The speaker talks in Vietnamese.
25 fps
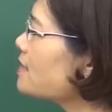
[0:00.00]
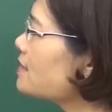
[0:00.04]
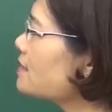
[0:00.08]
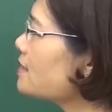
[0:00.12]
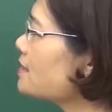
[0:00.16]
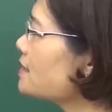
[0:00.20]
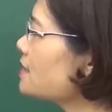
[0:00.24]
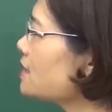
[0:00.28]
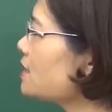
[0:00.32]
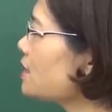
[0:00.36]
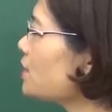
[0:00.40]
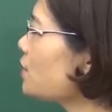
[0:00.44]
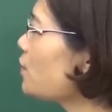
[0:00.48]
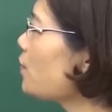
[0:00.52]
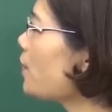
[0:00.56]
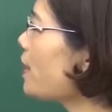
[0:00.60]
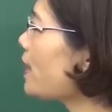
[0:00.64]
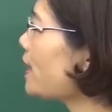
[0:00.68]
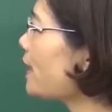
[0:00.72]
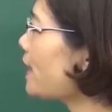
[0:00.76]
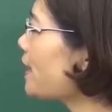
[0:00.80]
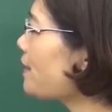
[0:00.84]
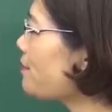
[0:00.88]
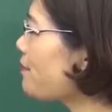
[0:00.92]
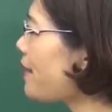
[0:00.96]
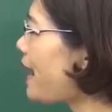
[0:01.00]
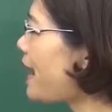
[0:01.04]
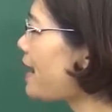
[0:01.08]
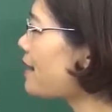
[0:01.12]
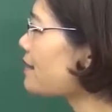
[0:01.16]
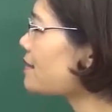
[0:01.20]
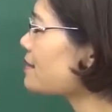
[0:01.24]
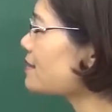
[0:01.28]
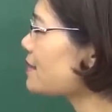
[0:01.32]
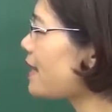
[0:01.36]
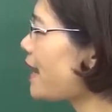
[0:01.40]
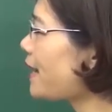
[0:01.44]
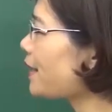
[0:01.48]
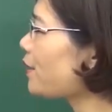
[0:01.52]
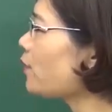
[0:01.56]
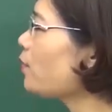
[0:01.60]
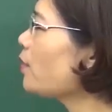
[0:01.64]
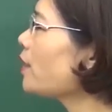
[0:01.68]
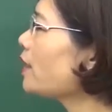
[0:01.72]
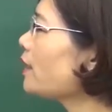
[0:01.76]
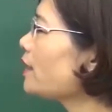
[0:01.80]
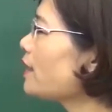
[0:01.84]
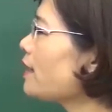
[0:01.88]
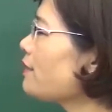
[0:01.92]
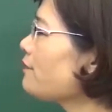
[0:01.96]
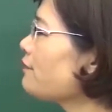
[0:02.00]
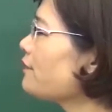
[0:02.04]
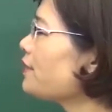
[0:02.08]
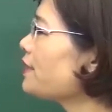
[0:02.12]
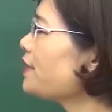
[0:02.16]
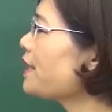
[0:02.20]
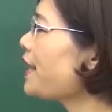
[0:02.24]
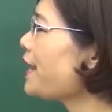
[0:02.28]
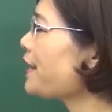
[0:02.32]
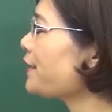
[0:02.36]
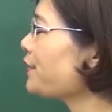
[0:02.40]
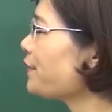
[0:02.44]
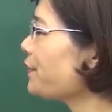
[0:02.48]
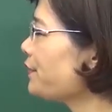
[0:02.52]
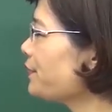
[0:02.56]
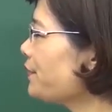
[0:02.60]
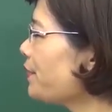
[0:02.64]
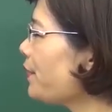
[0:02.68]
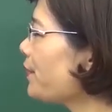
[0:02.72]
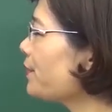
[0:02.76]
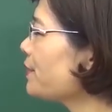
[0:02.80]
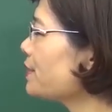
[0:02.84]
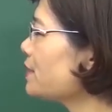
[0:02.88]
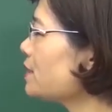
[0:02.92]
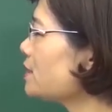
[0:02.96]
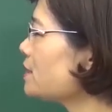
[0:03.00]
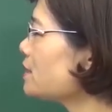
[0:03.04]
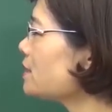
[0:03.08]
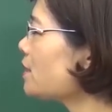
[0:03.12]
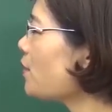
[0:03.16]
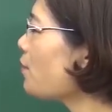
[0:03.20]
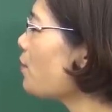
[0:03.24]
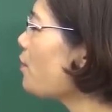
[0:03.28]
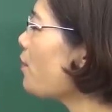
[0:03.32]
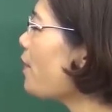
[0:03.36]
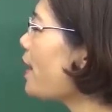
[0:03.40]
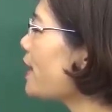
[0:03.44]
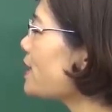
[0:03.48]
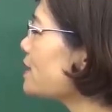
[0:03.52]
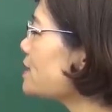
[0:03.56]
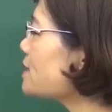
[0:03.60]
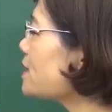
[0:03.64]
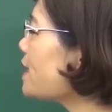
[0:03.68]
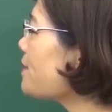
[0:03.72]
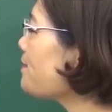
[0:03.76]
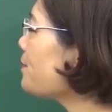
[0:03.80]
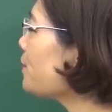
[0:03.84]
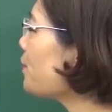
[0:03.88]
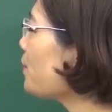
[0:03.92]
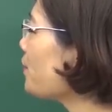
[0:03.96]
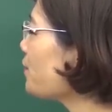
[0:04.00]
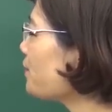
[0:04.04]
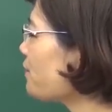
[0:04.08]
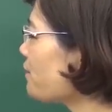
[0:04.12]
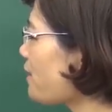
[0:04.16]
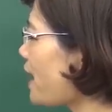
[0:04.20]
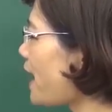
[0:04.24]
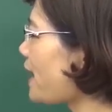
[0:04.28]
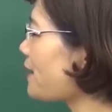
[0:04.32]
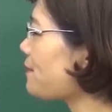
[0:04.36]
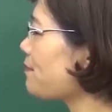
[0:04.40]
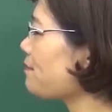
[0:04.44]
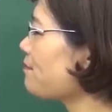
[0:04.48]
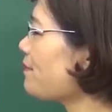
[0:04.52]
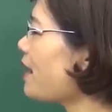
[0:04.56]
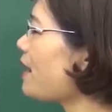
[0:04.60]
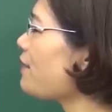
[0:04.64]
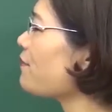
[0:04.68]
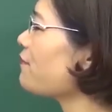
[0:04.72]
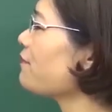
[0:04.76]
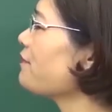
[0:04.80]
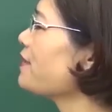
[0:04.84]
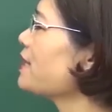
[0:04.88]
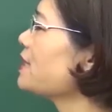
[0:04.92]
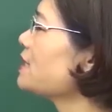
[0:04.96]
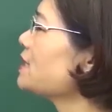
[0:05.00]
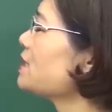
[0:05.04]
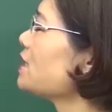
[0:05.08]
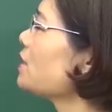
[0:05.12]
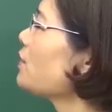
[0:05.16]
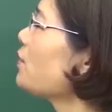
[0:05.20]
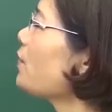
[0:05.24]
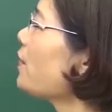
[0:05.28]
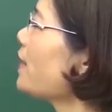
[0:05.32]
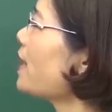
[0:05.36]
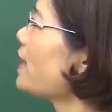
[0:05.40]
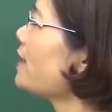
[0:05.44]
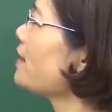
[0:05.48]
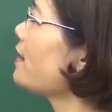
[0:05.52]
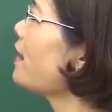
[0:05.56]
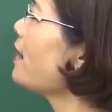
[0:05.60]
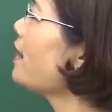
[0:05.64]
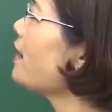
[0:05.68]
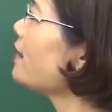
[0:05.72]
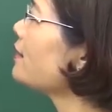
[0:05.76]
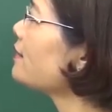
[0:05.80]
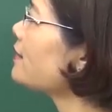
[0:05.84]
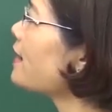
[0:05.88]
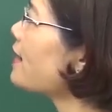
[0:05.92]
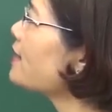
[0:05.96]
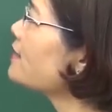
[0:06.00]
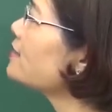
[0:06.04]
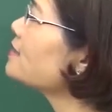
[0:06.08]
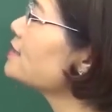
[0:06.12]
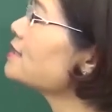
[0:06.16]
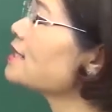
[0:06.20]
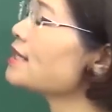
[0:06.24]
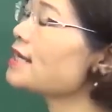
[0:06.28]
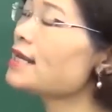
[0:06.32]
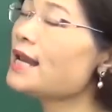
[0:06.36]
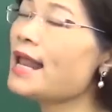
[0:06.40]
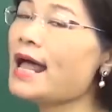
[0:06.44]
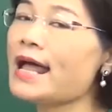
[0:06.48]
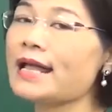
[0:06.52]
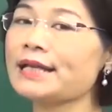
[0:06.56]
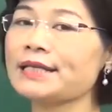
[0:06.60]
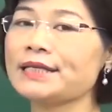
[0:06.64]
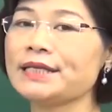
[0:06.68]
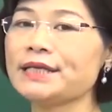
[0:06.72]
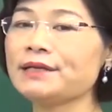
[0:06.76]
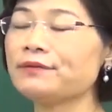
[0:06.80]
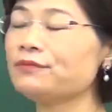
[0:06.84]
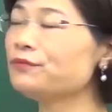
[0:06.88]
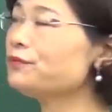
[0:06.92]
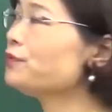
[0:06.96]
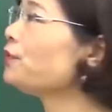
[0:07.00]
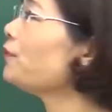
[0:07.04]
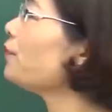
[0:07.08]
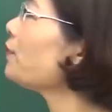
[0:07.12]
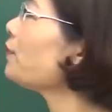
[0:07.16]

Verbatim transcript: dựng chính quyền cách mạng, giải quyết các vấn đề đối nội, chống ngoại xâm nội phản, bảo vệ chính quyền. Đấy chính là nhiệm vụ